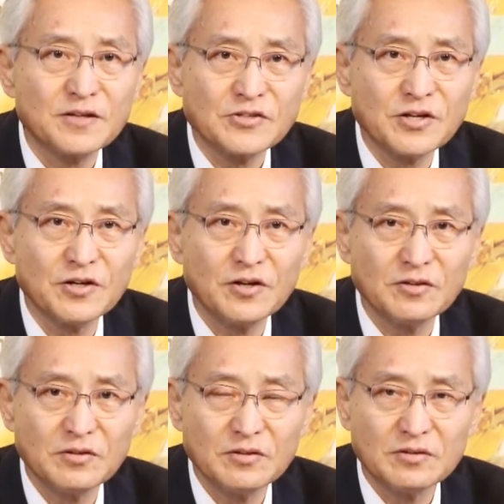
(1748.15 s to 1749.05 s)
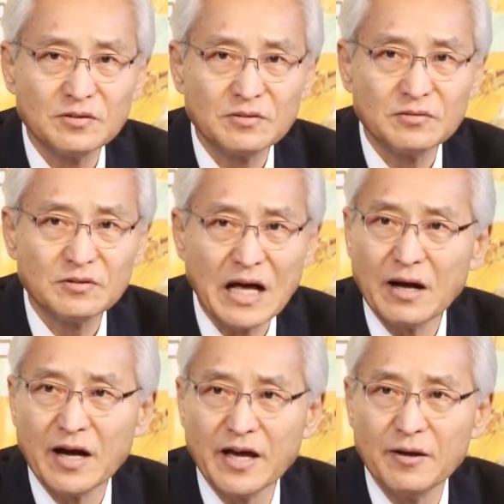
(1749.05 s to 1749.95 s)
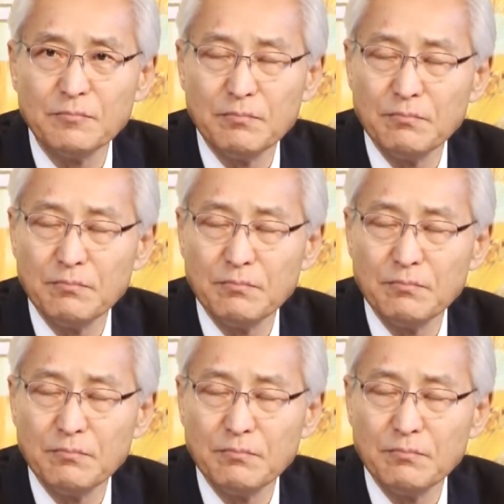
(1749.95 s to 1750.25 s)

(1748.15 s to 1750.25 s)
그래서 바가의